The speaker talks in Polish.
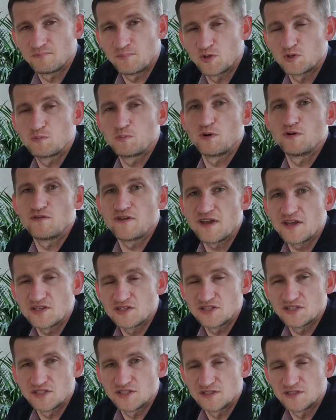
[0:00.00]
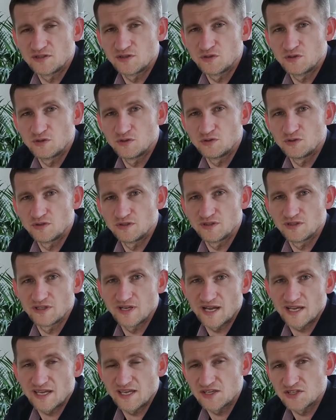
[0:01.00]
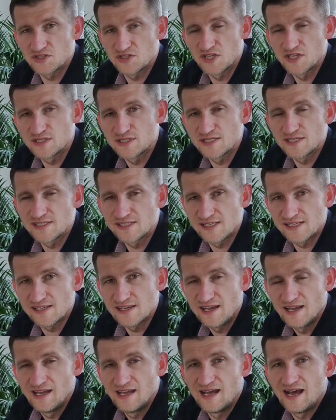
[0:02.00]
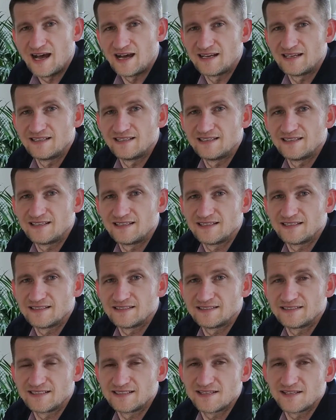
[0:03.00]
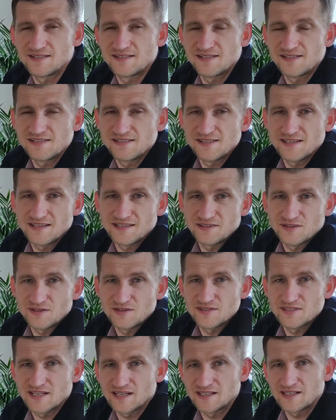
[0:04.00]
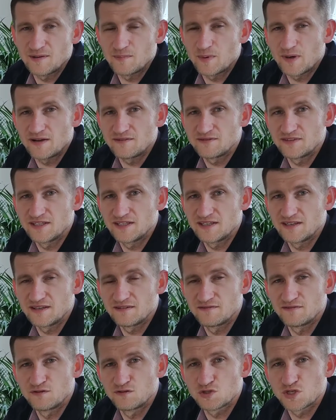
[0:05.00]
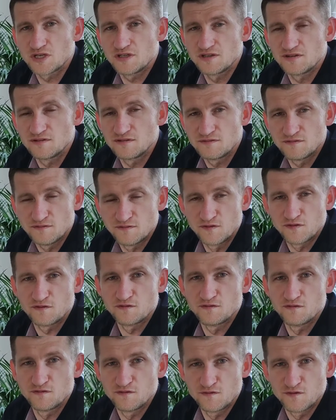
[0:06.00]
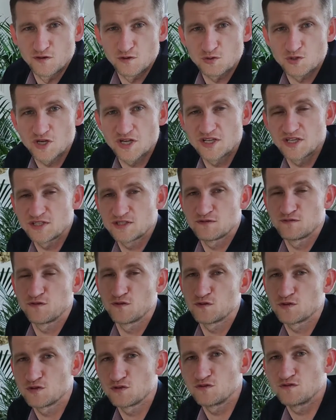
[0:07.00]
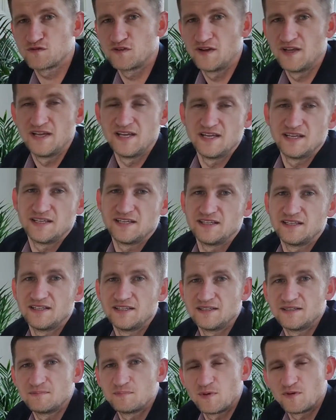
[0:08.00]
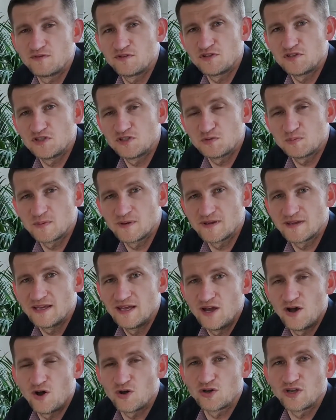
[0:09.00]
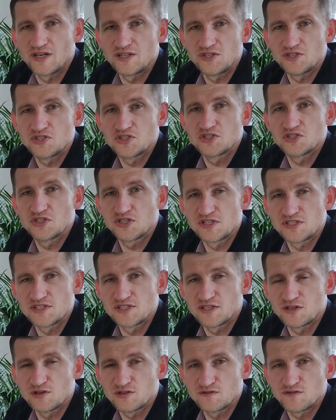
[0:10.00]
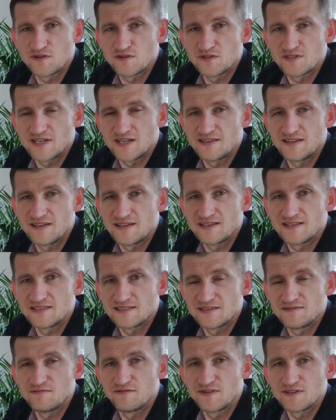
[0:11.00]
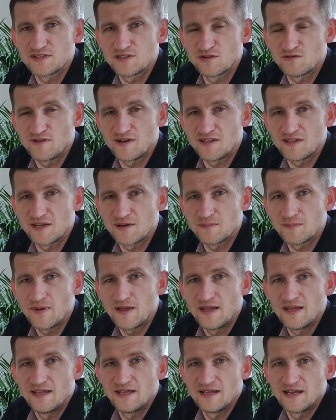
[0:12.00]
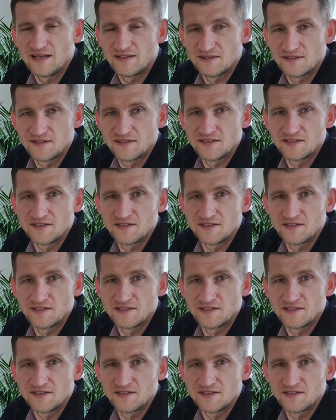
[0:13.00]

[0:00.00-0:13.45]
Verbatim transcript: podpowiedzi ku jakiejś decyzji, ale te decyzje to jest tak naprawdę wróżenie z fusów i powinniśmy ograniczyć ryzyko związane z inwestowaniem, y,